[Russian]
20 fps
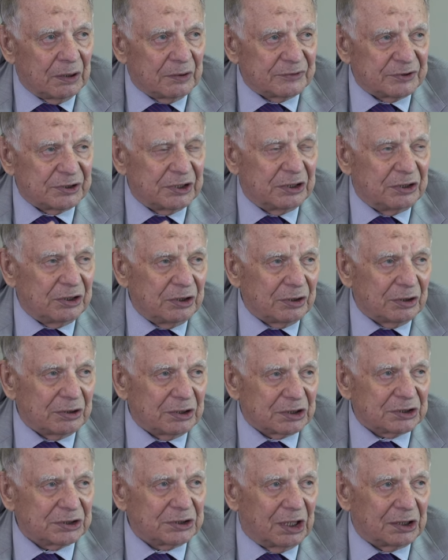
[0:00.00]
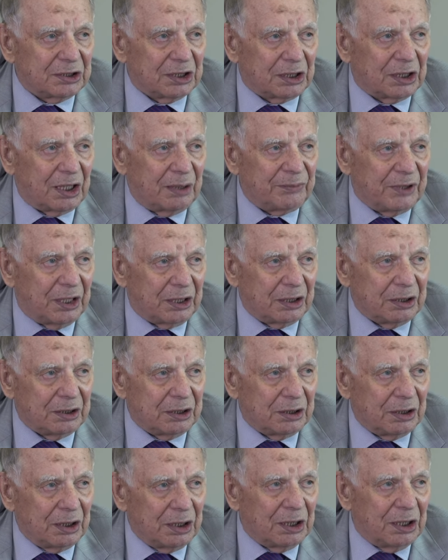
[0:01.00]
в Соединенных Штатах
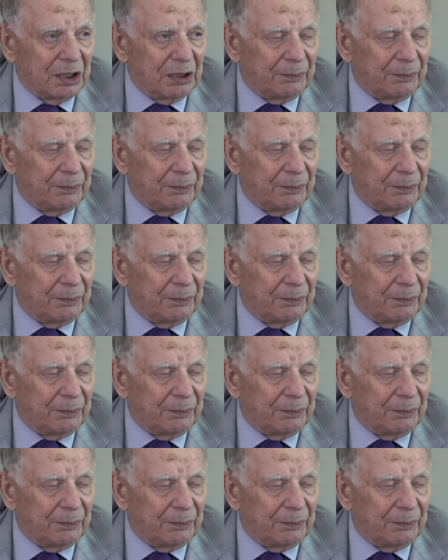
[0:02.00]
Америки